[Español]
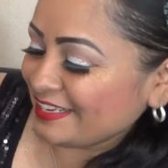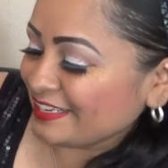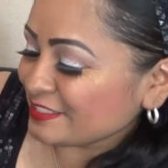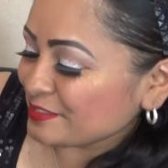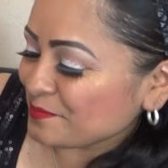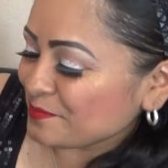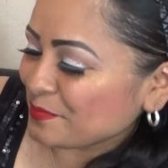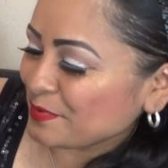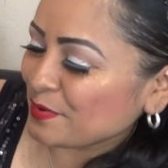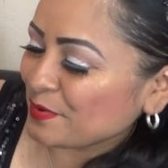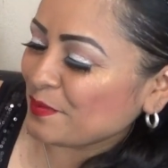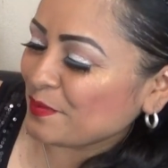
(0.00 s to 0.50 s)

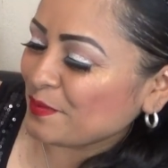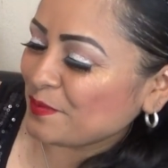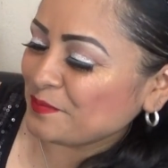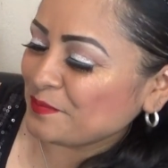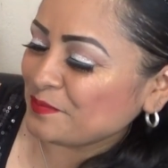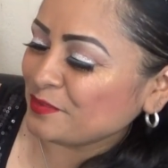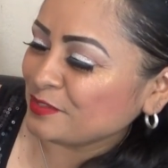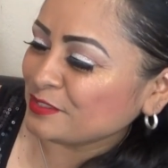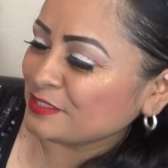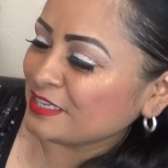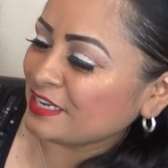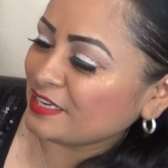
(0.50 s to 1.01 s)
eso, pero
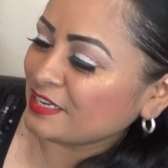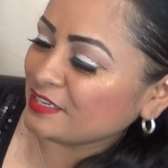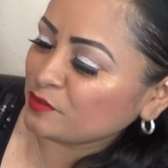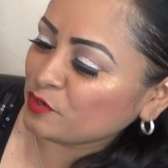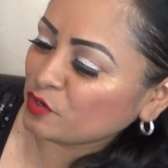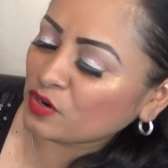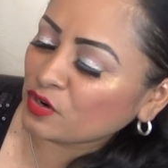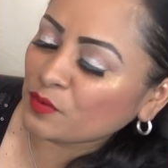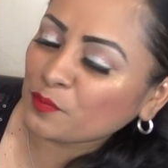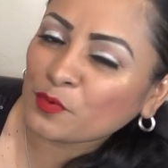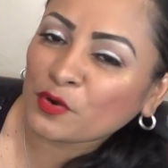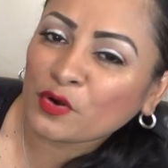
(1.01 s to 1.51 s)
no sé,
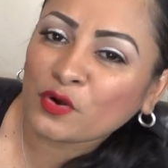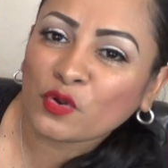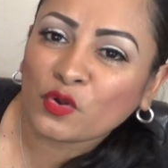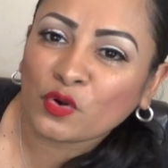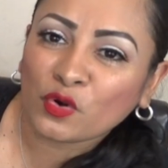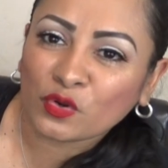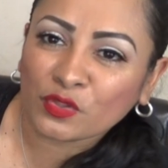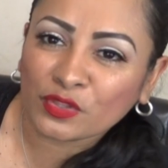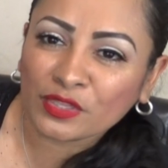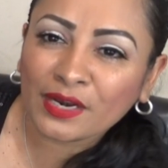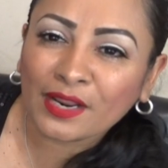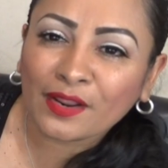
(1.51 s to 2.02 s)
yo creo que por el
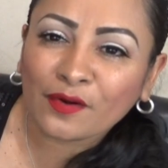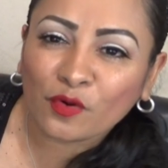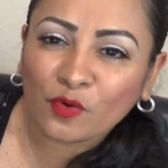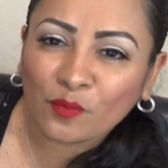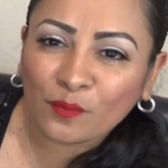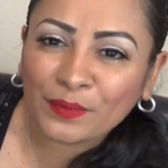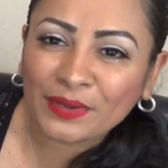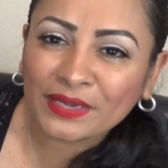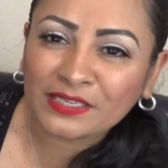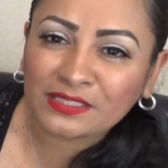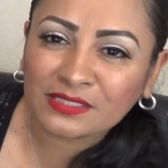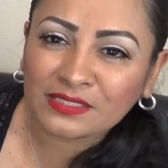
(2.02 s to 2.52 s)
color de la
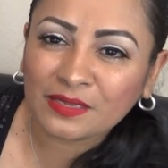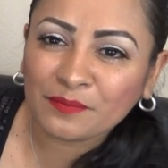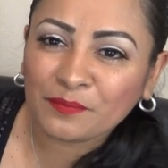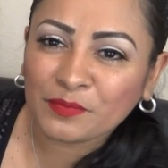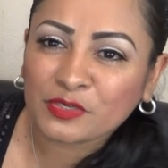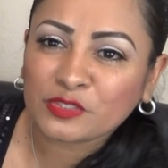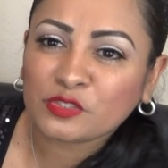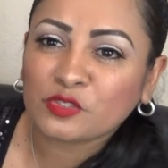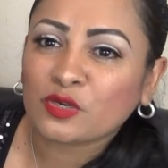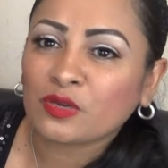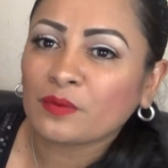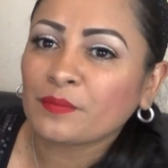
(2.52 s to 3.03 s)
ropa es la
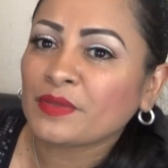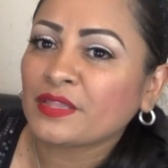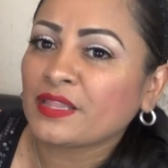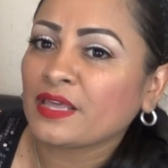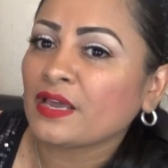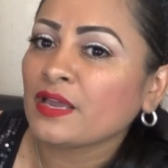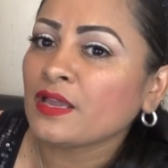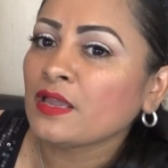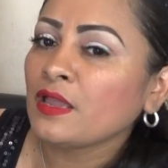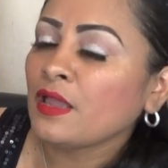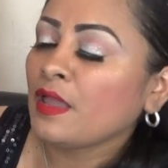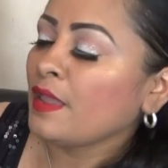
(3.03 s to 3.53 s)
impresión que me
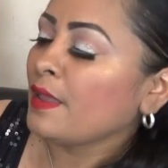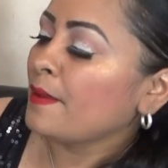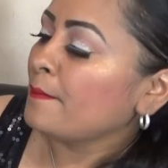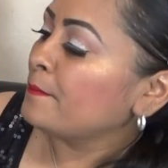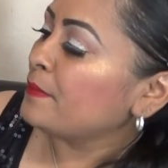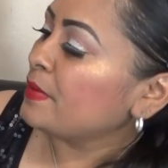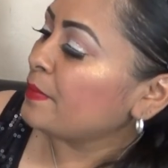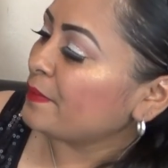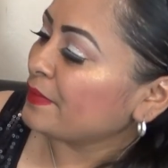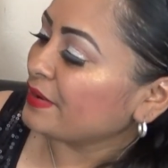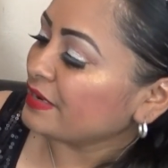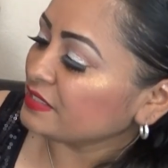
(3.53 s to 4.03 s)
da.
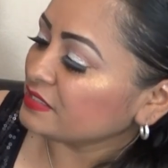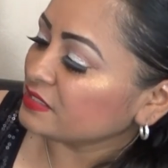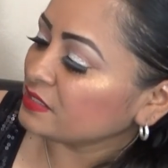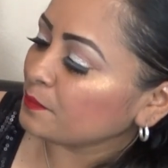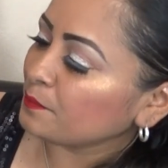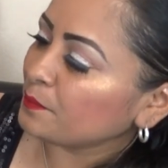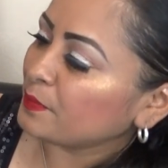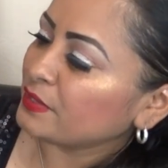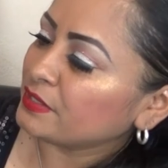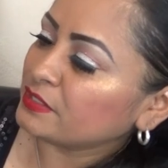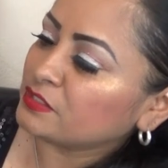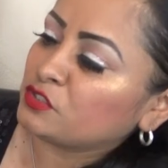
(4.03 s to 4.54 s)
Me parece
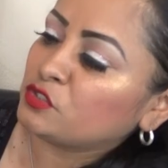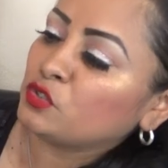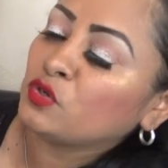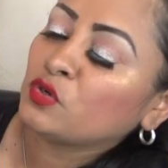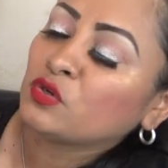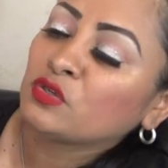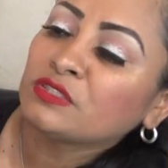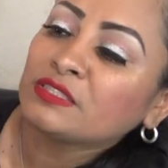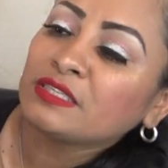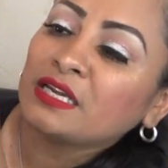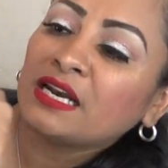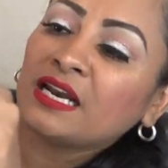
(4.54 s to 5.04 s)

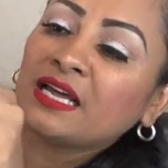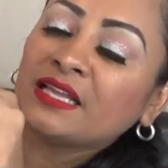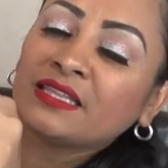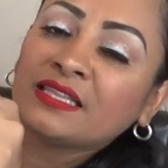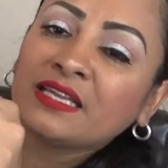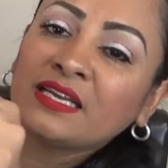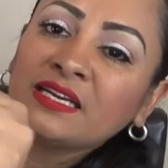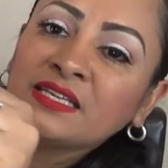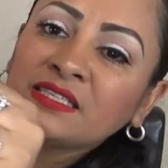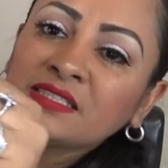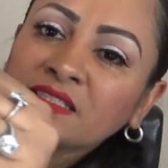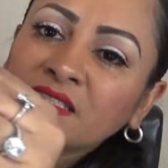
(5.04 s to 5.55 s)
preciosa, la
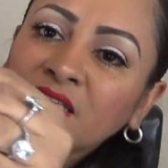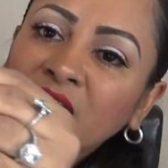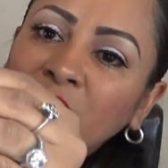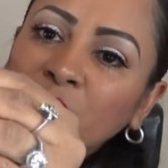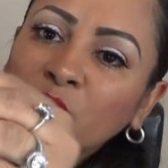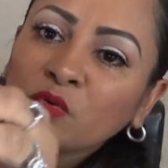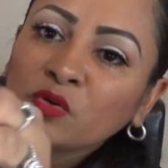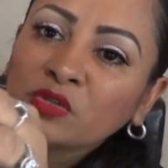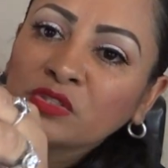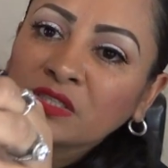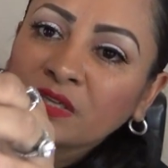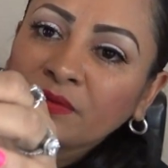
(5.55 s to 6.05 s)
tela está
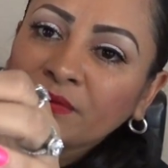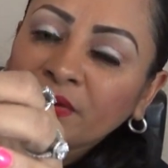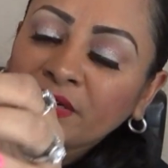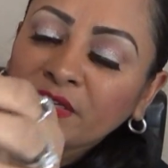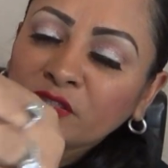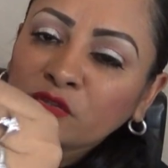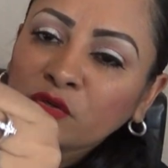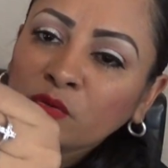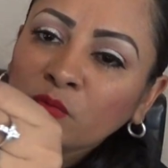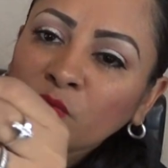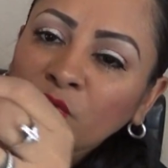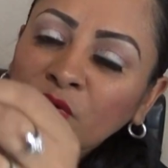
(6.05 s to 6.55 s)
hermosa, vean,
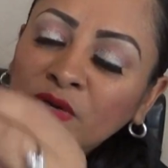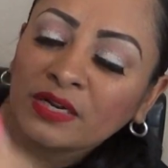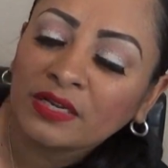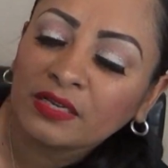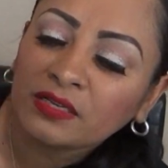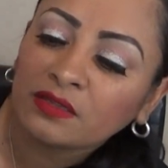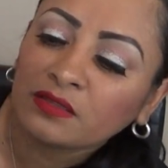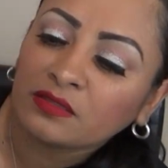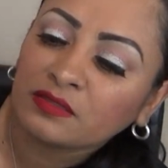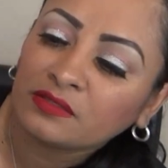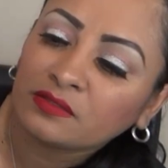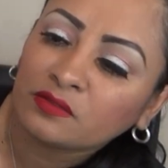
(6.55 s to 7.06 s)
es como
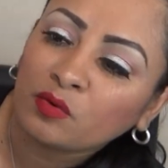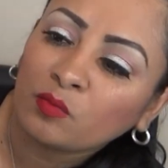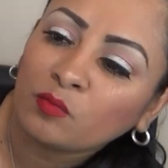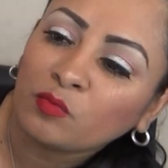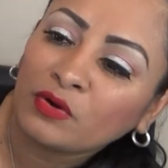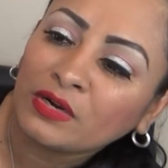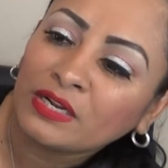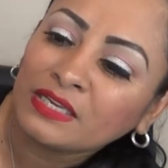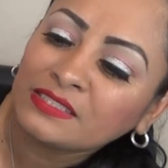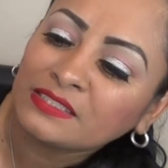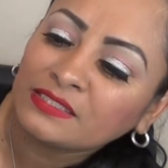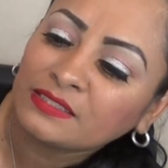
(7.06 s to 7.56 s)
una, como
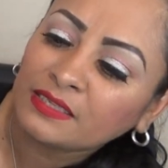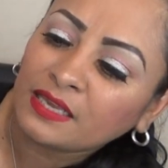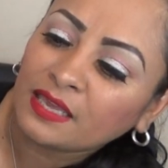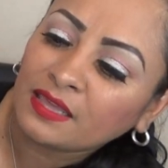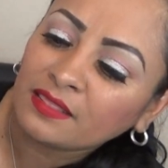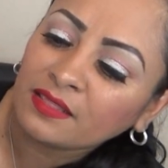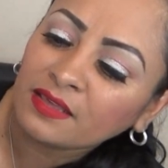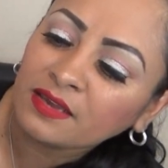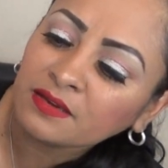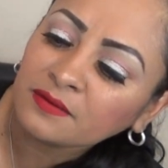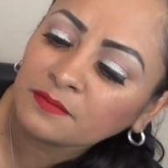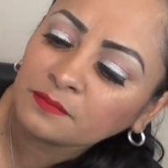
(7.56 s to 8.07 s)
una
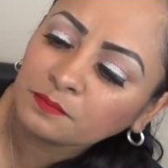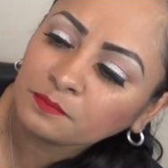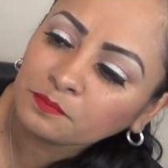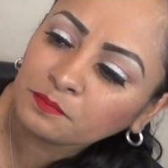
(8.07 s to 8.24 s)
seda.